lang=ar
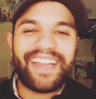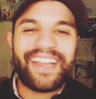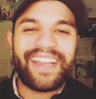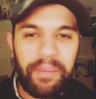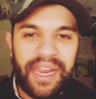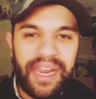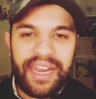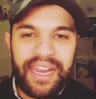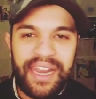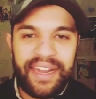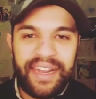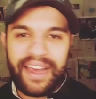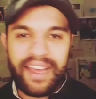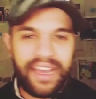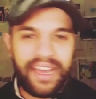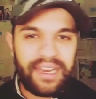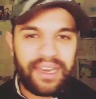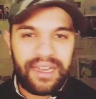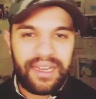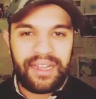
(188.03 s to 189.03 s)
من الداخل
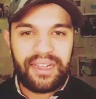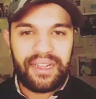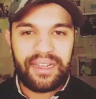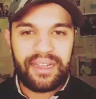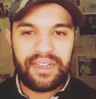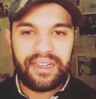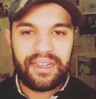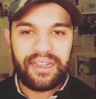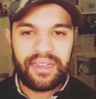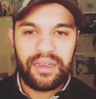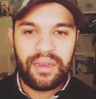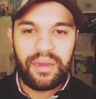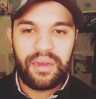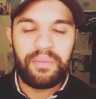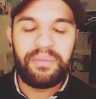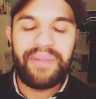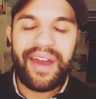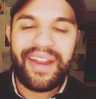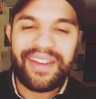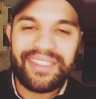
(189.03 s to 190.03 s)

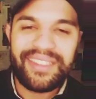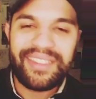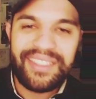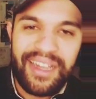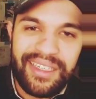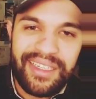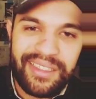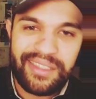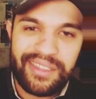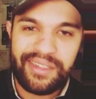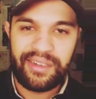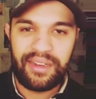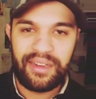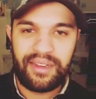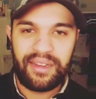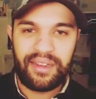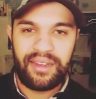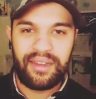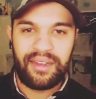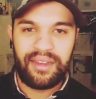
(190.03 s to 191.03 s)
ما رجعش
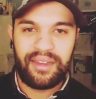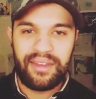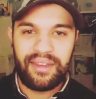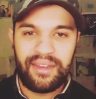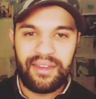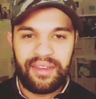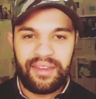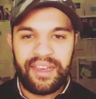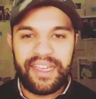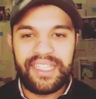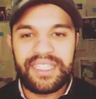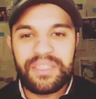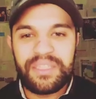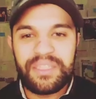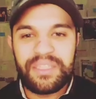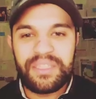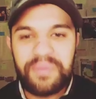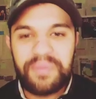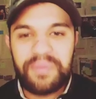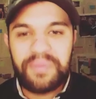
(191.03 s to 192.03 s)
حيت
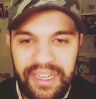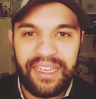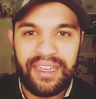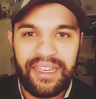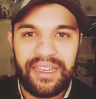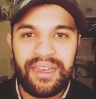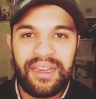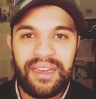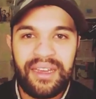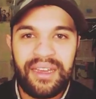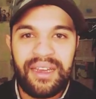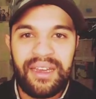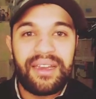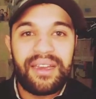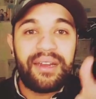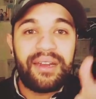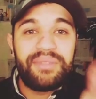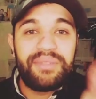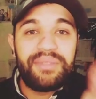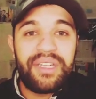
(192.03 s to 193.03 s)
سمح لي
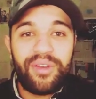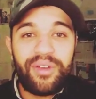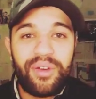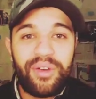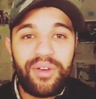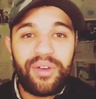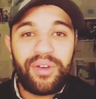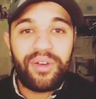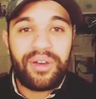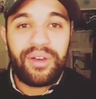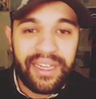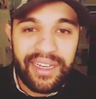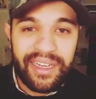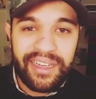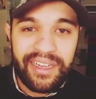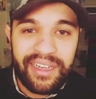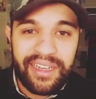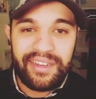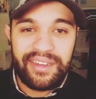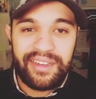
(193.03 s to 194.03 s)
كرامتي فوق منك
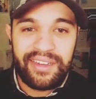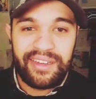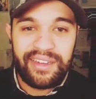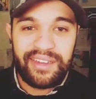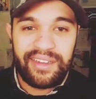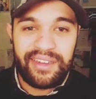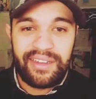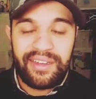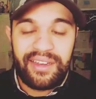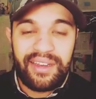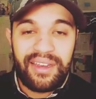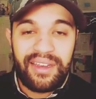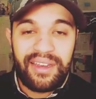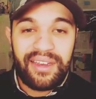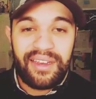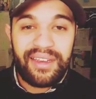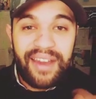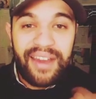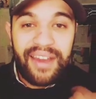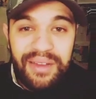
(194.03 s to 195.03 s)

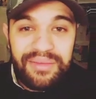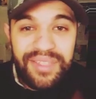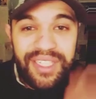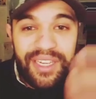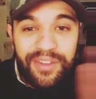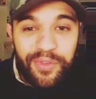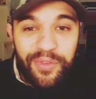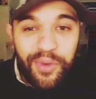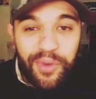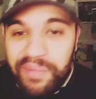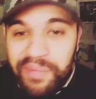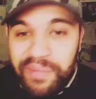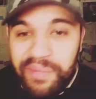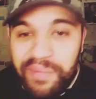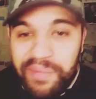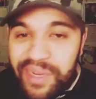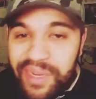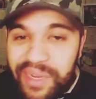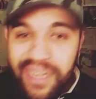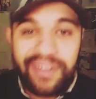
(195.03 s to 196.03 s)
كرامتي فوق
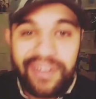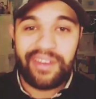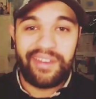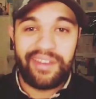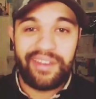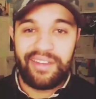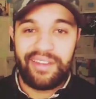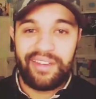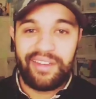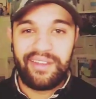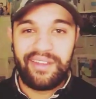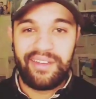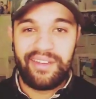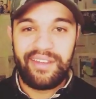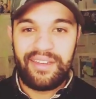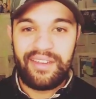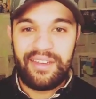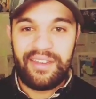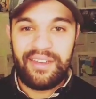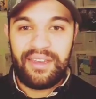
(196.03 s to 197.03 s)
منك
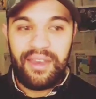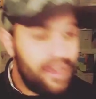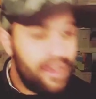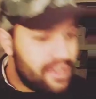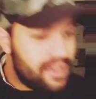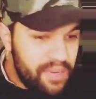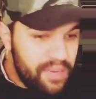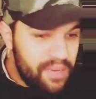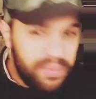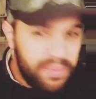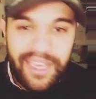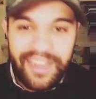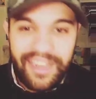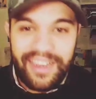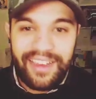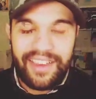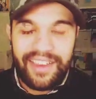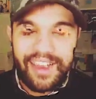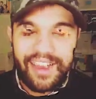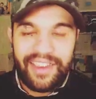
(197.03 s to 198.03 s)
اه تنبغيك
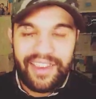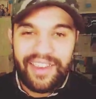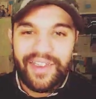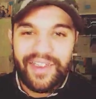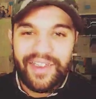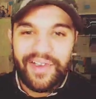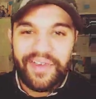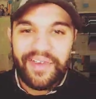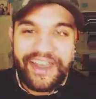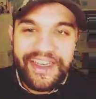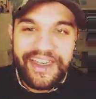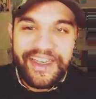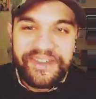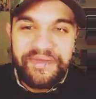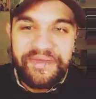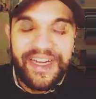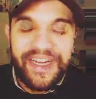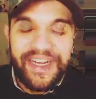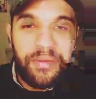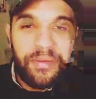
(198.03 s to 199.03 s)
ولكن
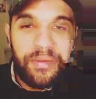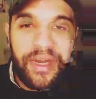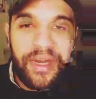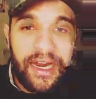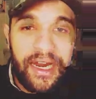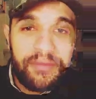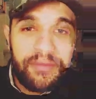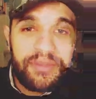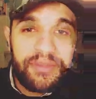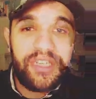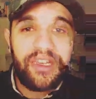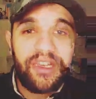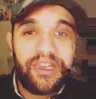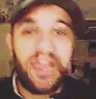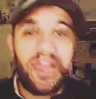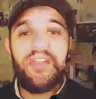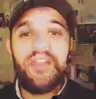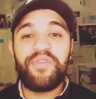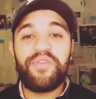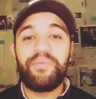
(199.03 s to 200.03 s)
سمح لي تنبغي كرامتي الف